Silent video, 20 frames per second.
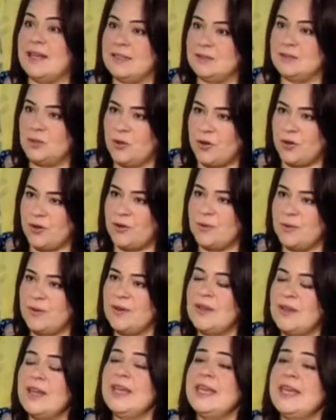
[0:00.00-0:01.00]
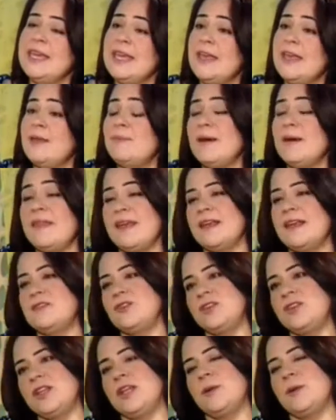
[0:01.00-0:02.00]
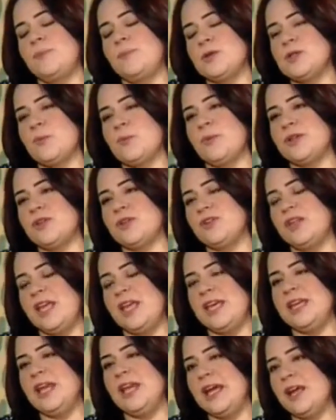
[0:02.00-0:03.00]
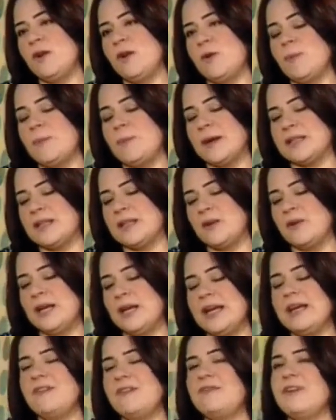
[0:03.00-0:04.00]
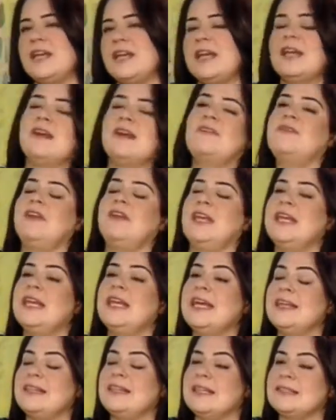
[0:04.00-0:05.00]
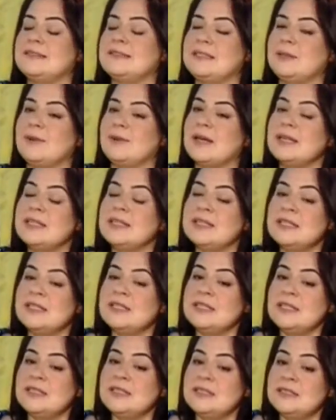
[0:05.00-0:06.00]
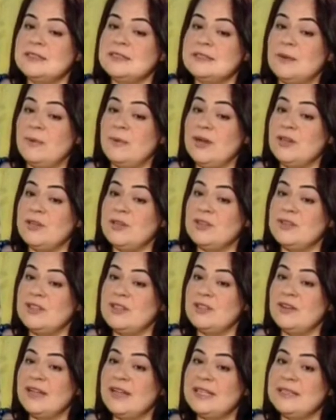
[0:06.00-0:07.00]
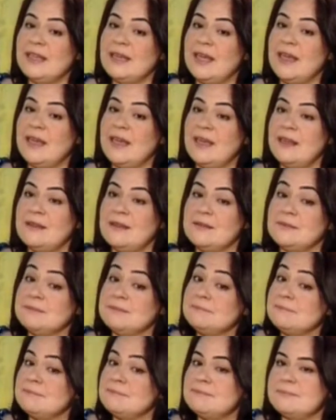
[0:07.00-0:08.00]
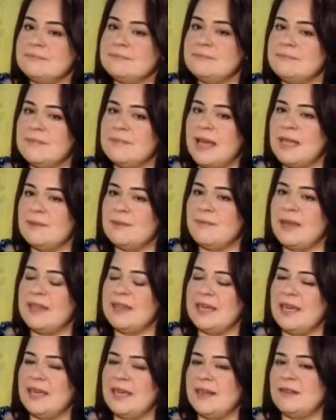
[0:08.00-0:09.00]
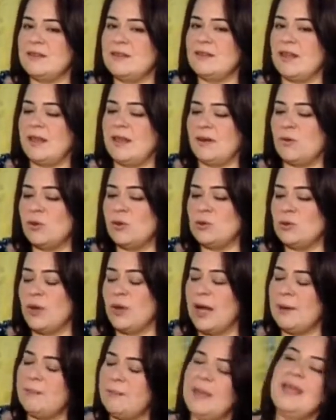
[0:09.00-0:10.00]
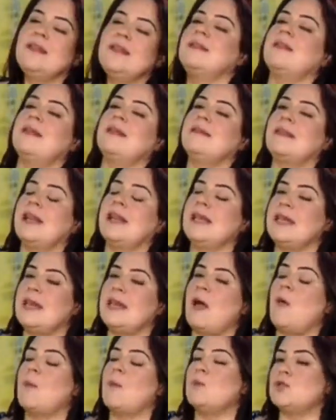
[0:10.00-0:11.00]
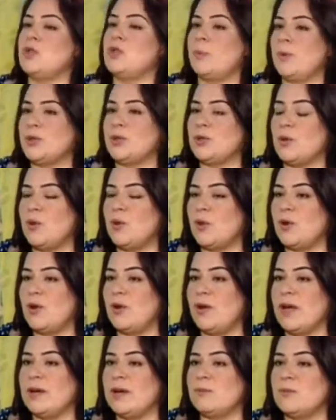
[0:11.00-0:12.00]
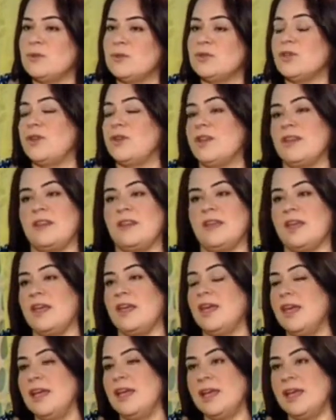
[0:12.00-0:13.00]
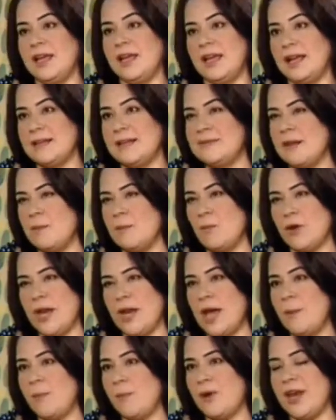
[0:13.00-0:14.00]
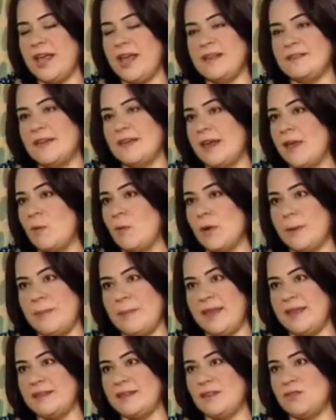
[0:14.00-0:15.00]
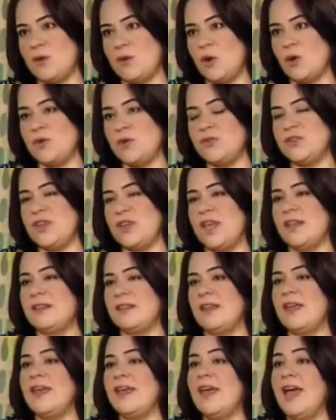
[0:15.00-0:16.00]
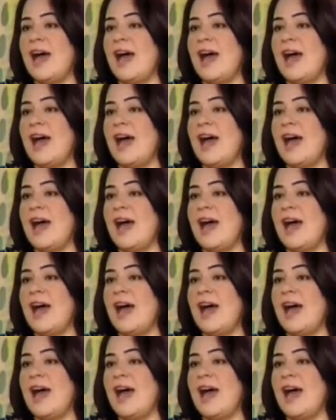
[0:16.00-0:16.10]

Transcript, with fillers: del entorno. Y además de eso tiene, por supuesto, teína que lo comparte con el café, la café que te activa. sea bueno, yo siento que el té además de que eh, culturalmente está alineado a muchos protocolos en el mundo, desde eh, la ceremonia japonesa, que es una meditación consciente,